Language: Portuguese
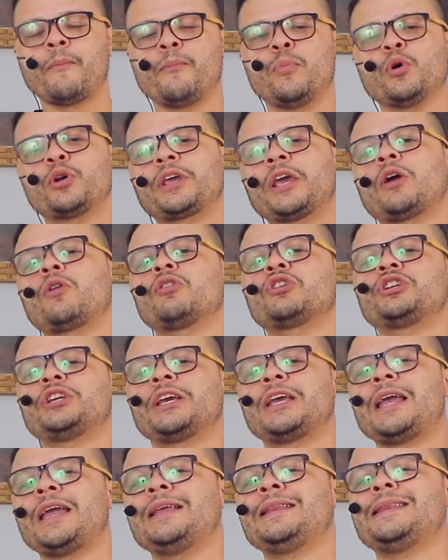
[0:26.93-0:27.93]
por que, que eu
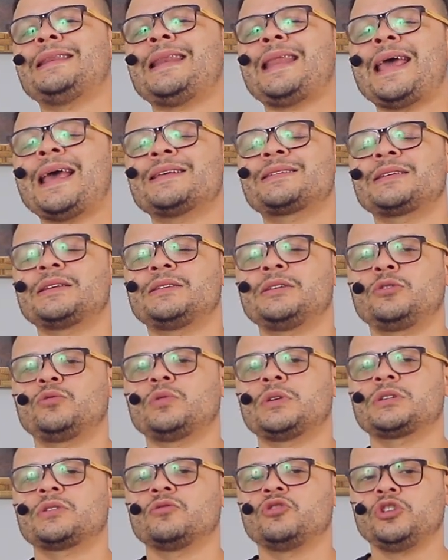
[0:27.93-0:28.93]
cheguei nessa
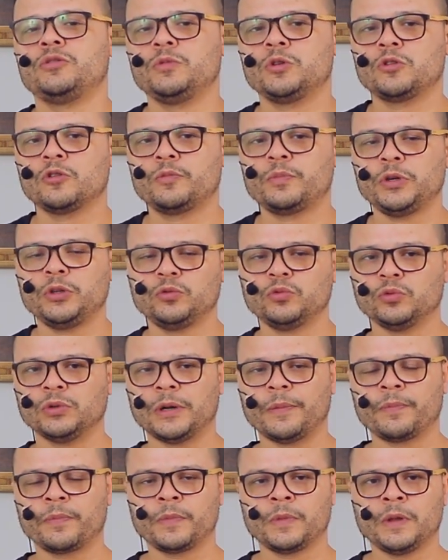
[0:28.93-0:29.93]
situação de
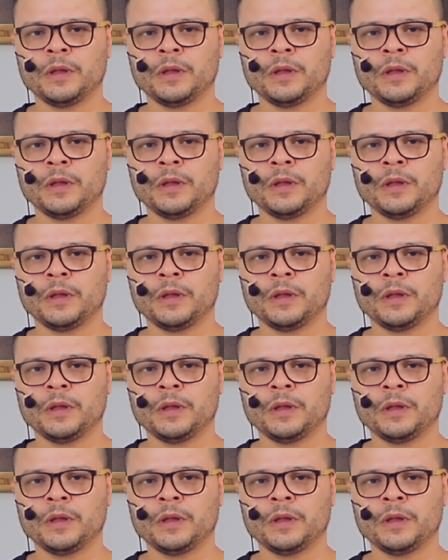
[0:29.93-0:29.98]
micropintura.